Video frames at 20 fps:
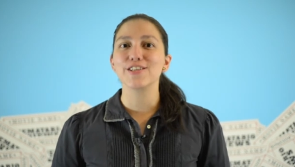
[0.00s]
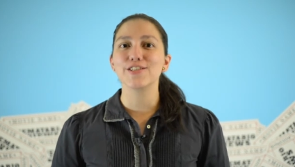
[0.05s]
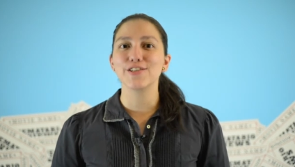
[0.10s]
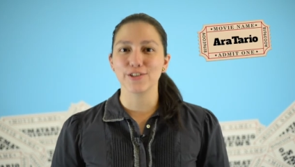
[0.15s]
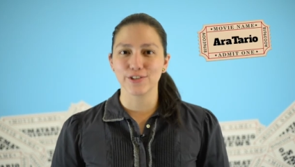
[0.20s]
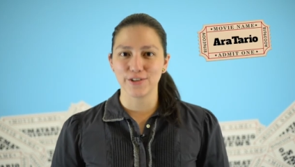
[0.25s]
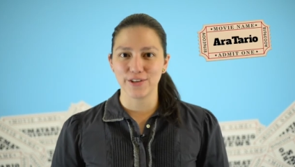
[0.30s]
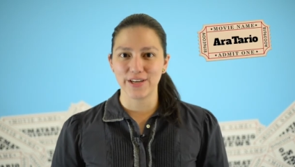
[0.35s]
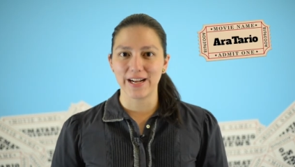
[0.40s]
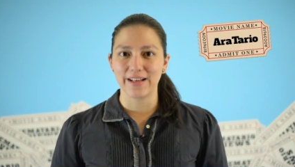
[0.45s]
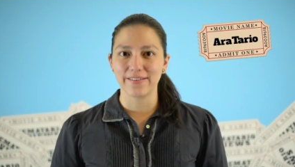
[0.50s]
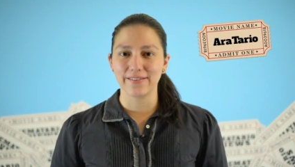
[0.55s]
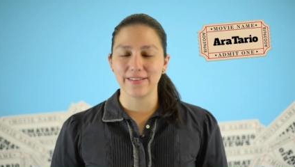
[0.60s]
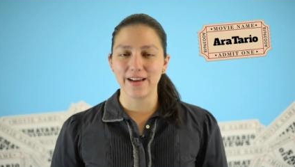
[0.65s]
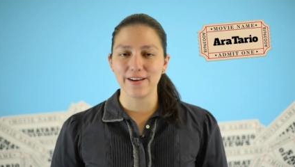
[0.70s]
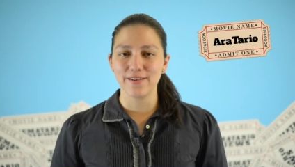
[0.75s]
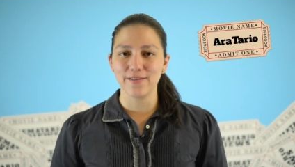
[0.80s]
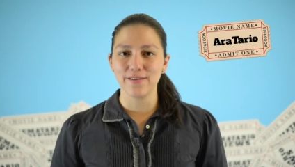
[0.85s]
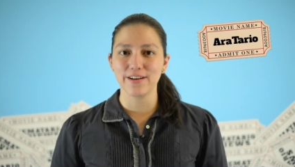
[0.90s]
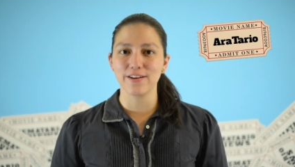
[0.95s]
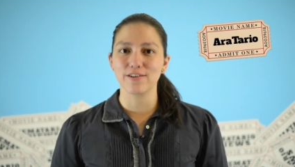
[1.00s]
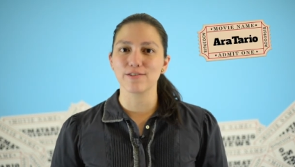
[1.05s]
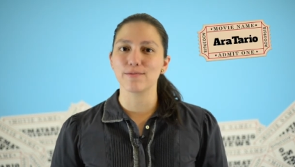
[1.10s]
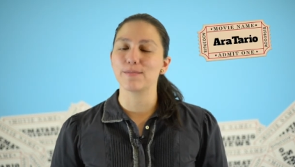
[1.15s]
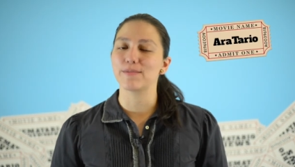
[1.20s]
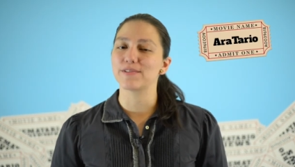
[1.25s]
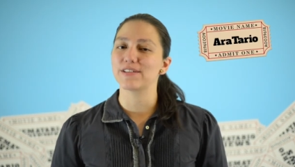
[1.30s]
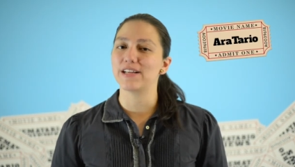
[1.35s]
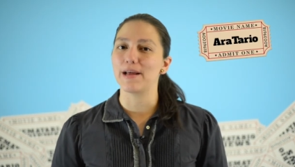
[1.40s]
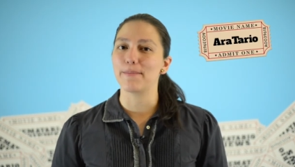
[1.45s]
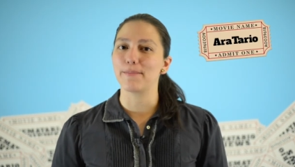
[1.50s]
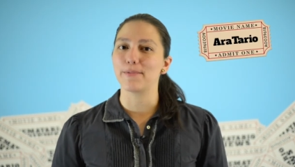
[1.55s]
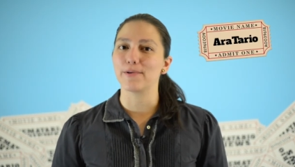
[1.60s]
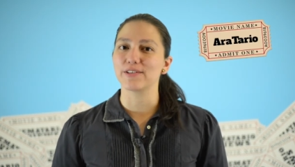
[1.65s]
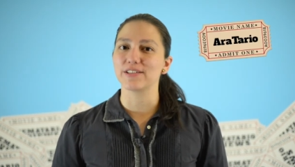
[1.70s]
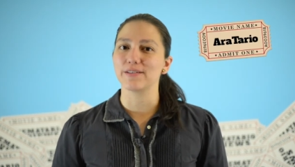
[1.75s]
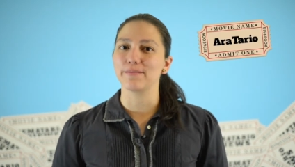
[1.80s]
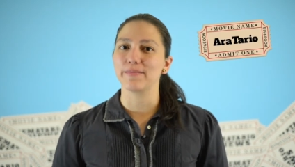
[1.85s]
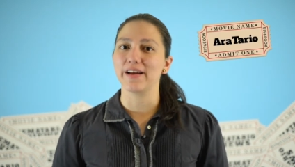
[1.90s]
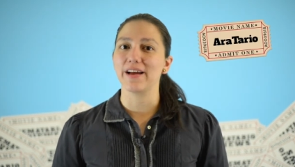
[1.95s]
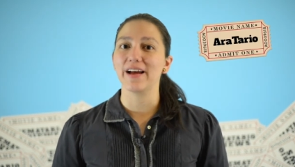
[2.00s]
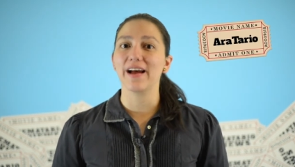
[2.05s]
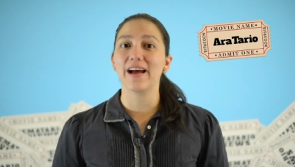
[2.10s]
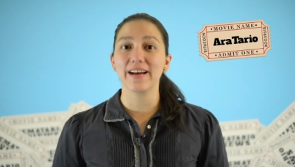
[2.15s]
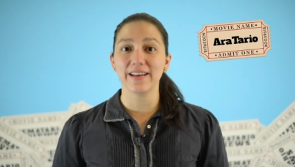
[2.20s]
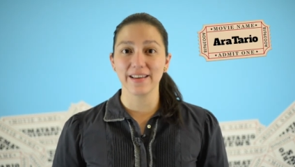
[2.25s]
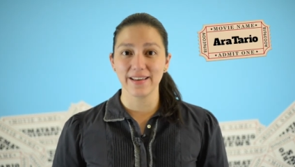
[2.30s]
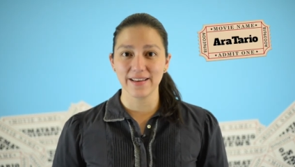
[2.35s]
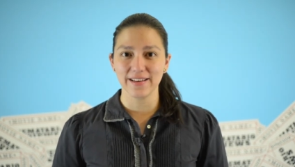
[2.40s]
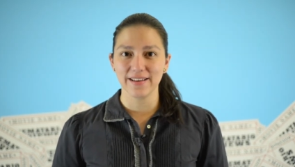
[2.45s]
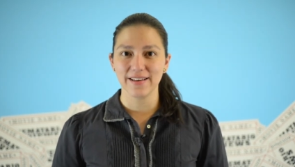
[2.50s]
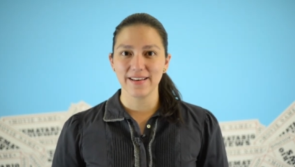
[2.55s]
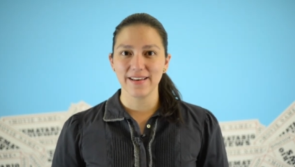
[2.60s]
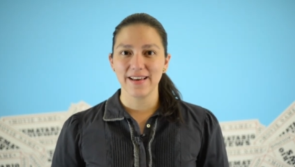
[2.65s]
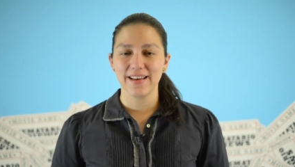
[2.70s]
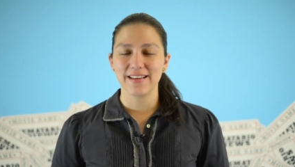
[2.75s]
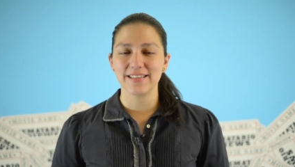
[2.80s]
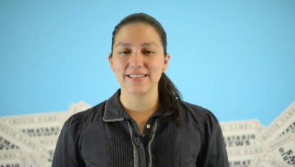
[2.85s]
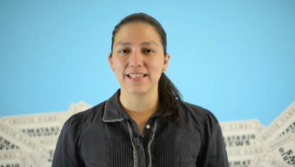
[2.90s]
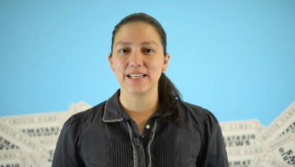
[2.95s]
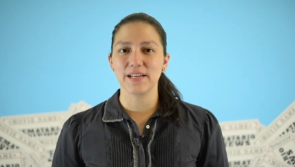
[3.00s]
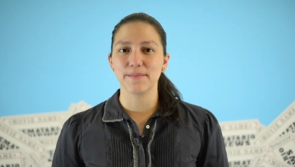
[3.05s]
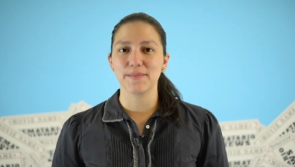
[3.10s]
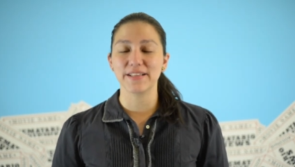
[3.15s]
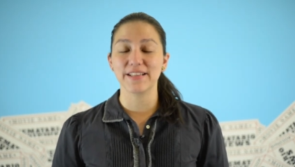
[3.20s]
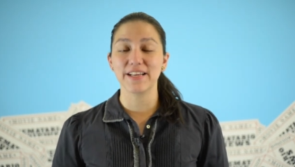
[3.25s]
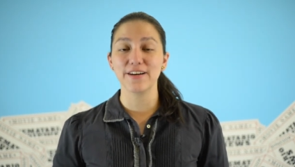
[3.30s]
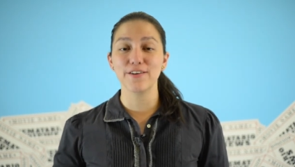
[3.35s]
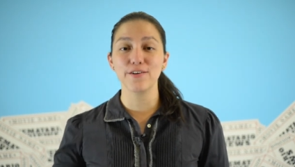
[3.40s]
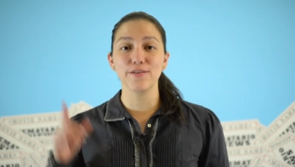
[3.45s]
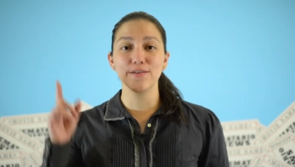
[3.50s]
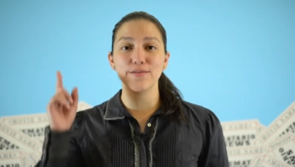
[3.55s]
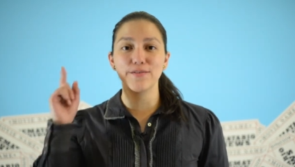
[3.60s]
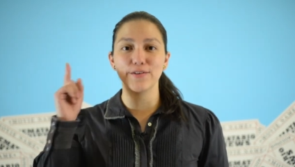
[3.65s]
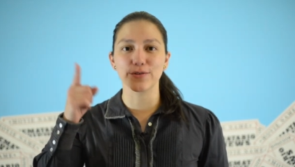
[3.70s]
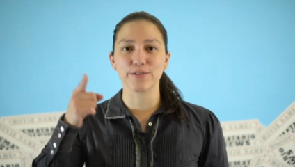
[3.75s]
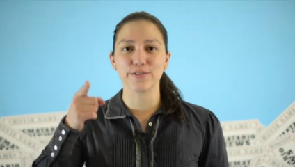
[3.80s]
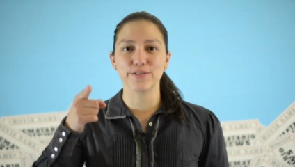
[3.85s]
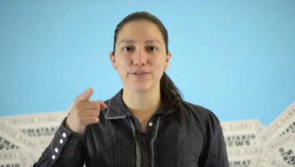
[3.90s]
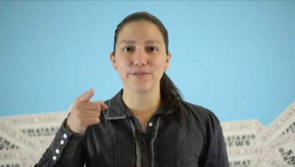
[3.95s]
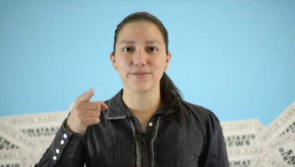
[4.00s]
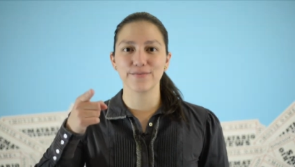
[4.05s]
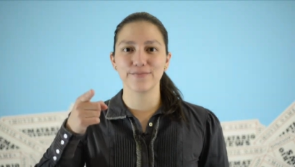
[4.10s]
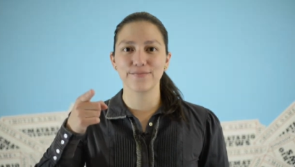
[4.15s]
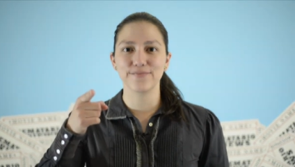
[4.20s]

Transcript: Yo soy Aratario y nos vemos en la próxima, aquí en Cinematario Reviews.